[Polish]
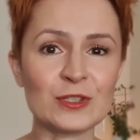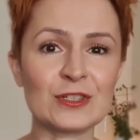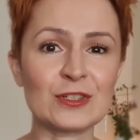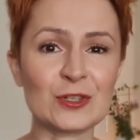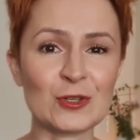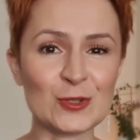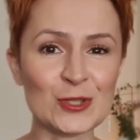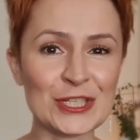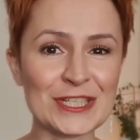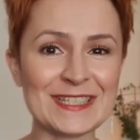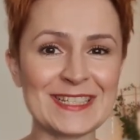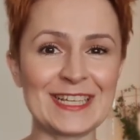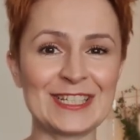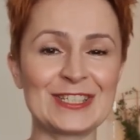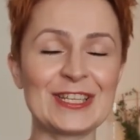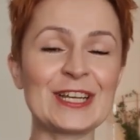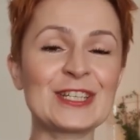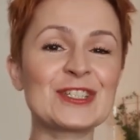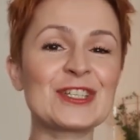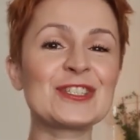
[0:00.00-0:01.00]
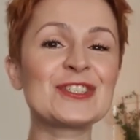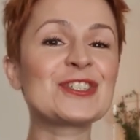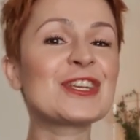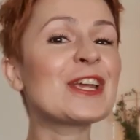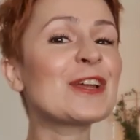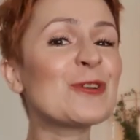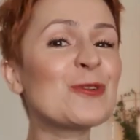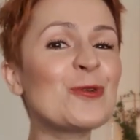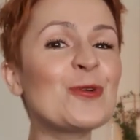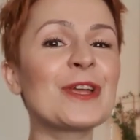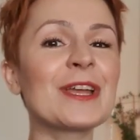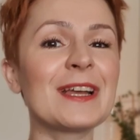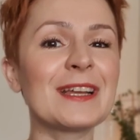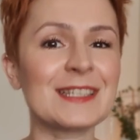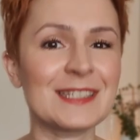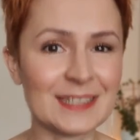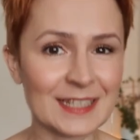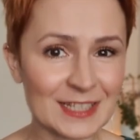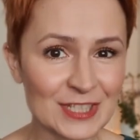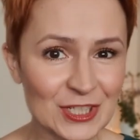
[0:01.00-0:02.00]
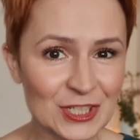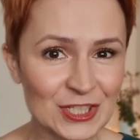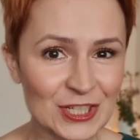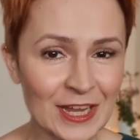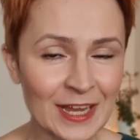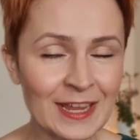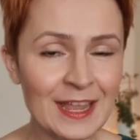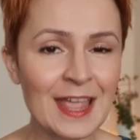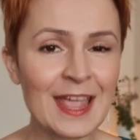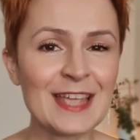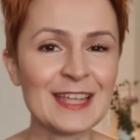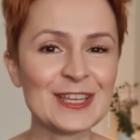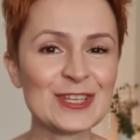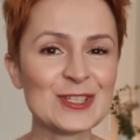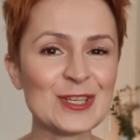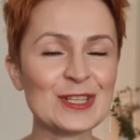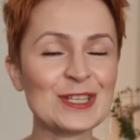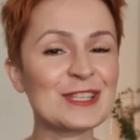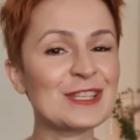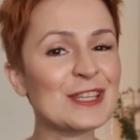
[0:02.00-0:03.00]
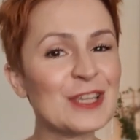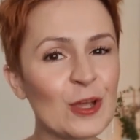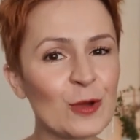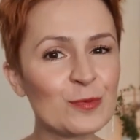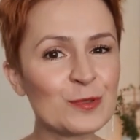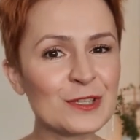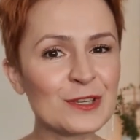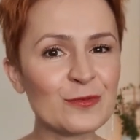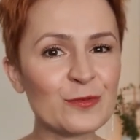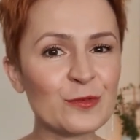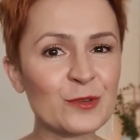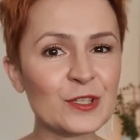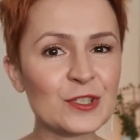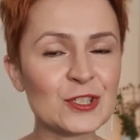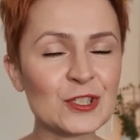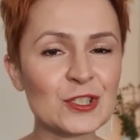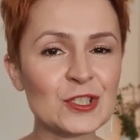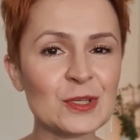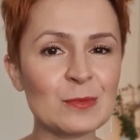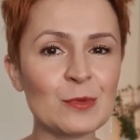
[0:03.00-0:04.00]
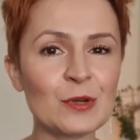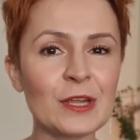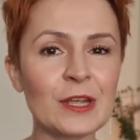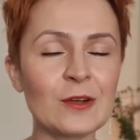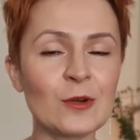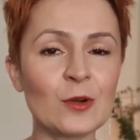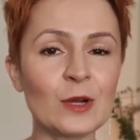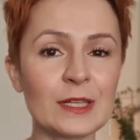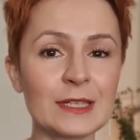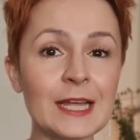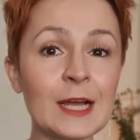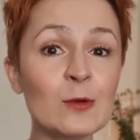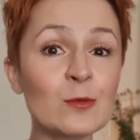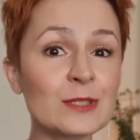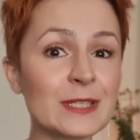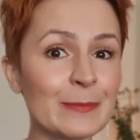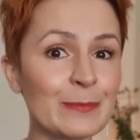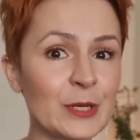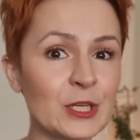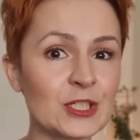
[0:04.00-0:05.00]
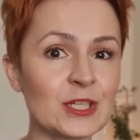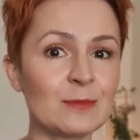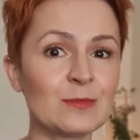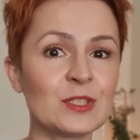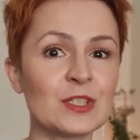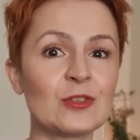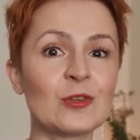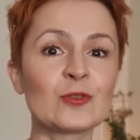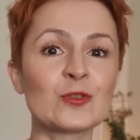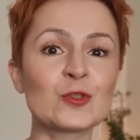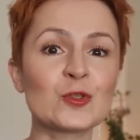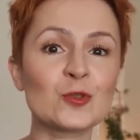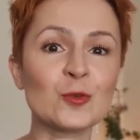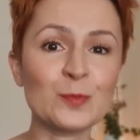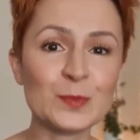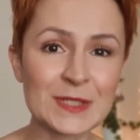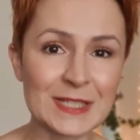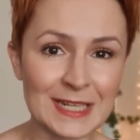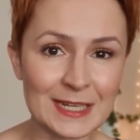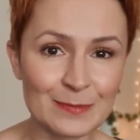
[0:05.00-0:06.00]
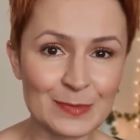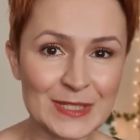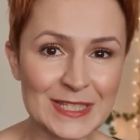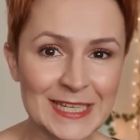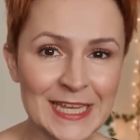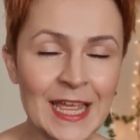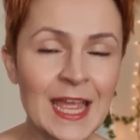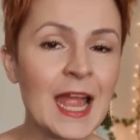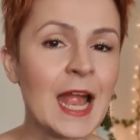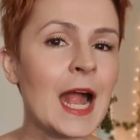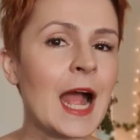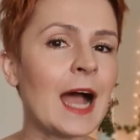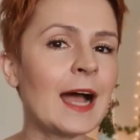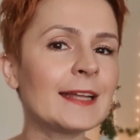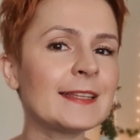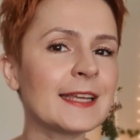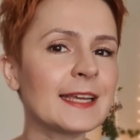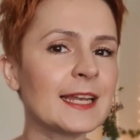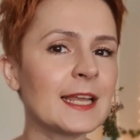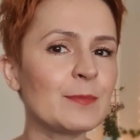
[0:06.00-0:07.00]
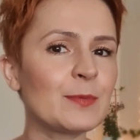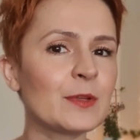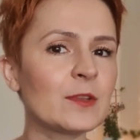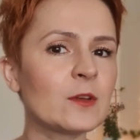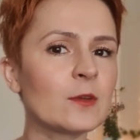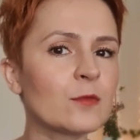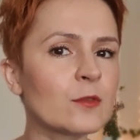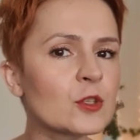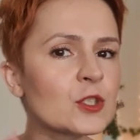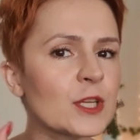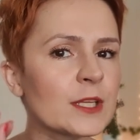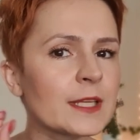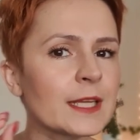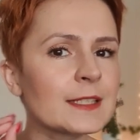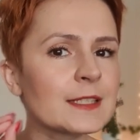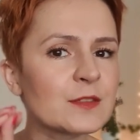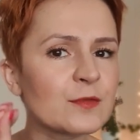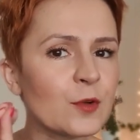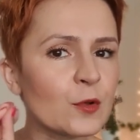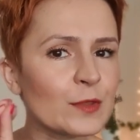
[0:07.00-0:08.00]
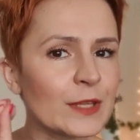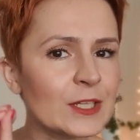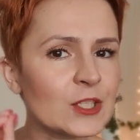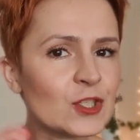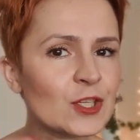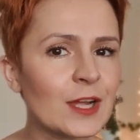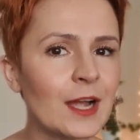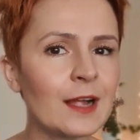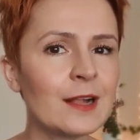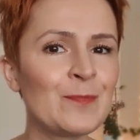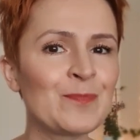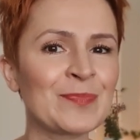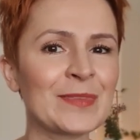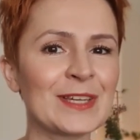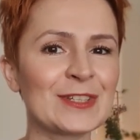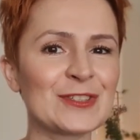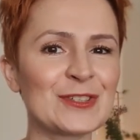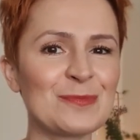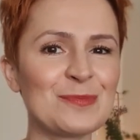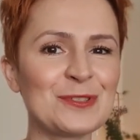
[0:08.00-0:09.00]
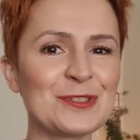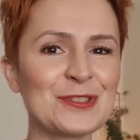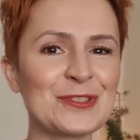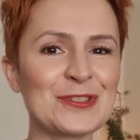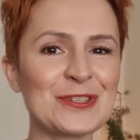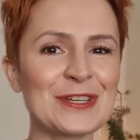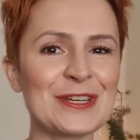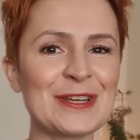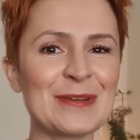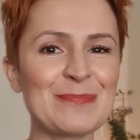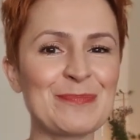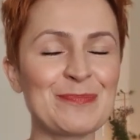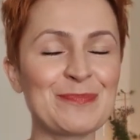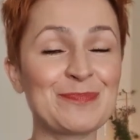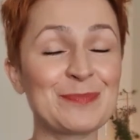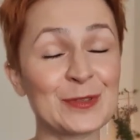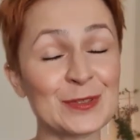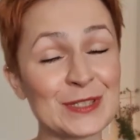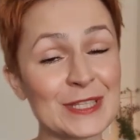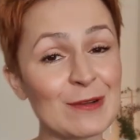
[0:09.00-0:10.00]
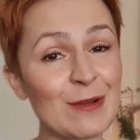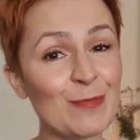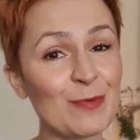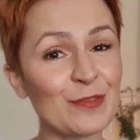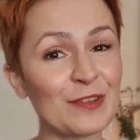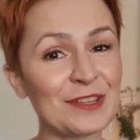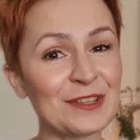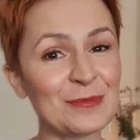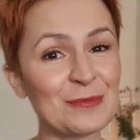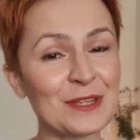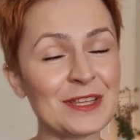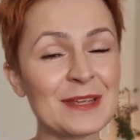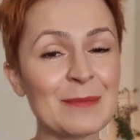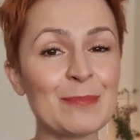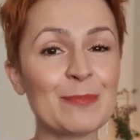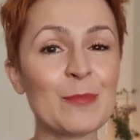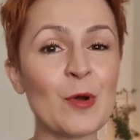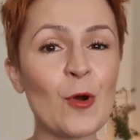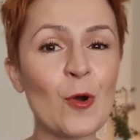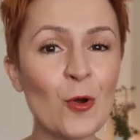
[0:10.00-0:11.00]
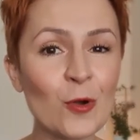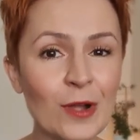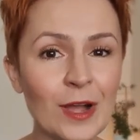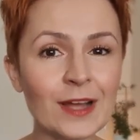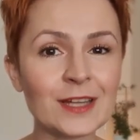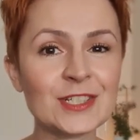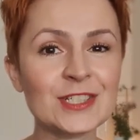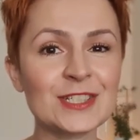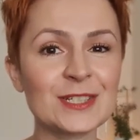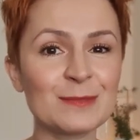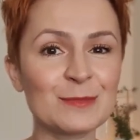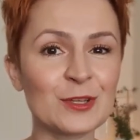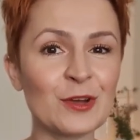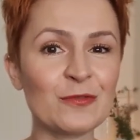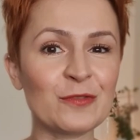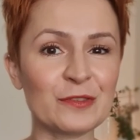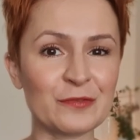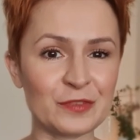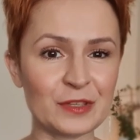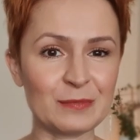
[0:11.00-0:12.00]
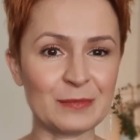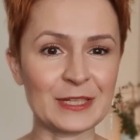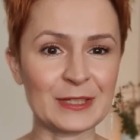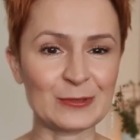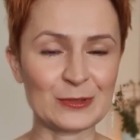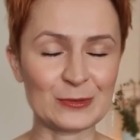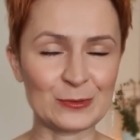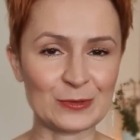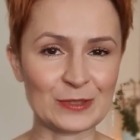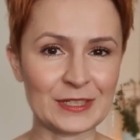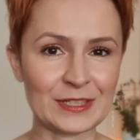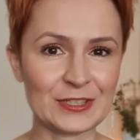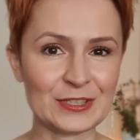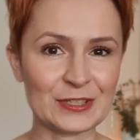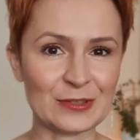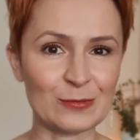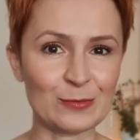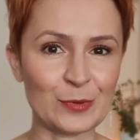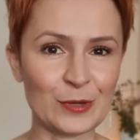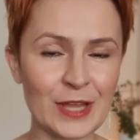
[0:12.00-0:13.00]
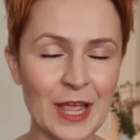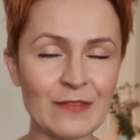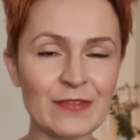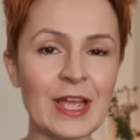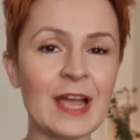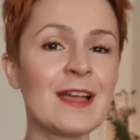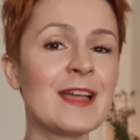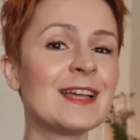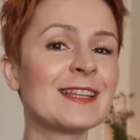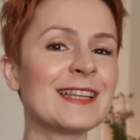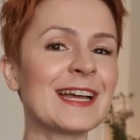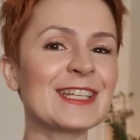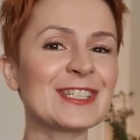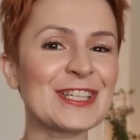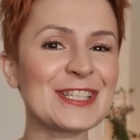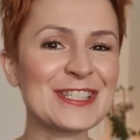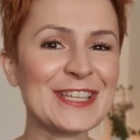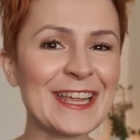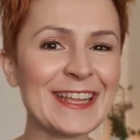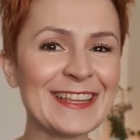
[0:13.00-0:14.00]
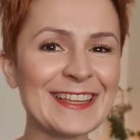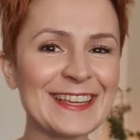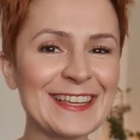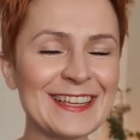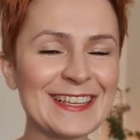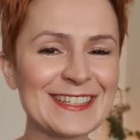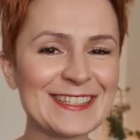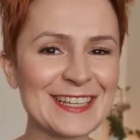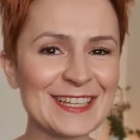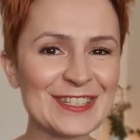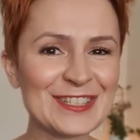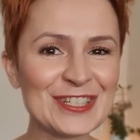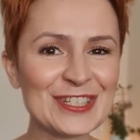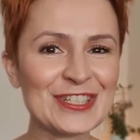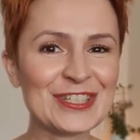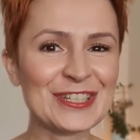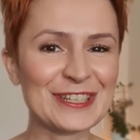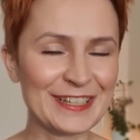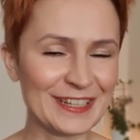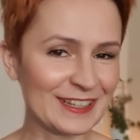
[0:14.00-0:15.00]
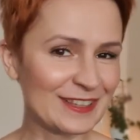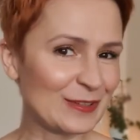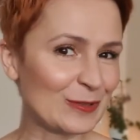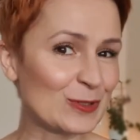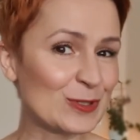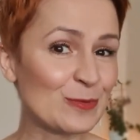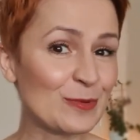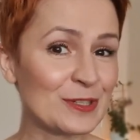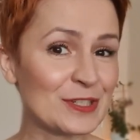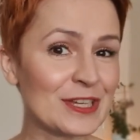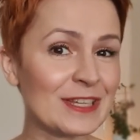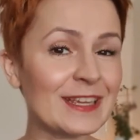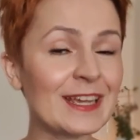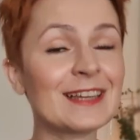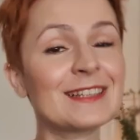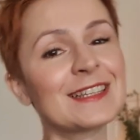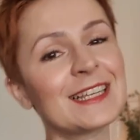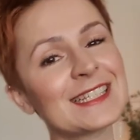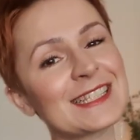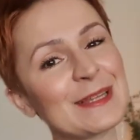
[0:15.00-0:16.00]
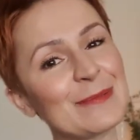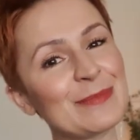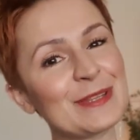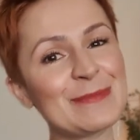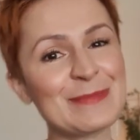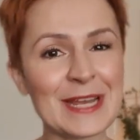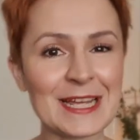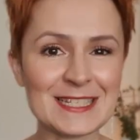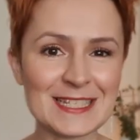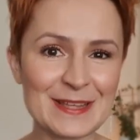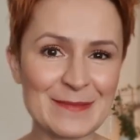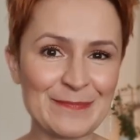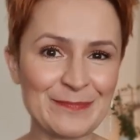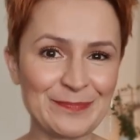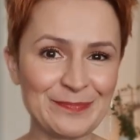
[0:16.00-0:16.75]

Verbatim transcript: korzystać. Także dziękuję za dzisiaj. Jeżeli nie obserwujesz jeszcze mojego kanału, zapraszam Cię do subskrypcji, a najlepiej do włączenia dzwoneczka, żebyś e, dostała powiadomienie o każdym nowym filmie, który tutaj się pojawia. Także dzięki za dziś i do zobaczenia następnym razem.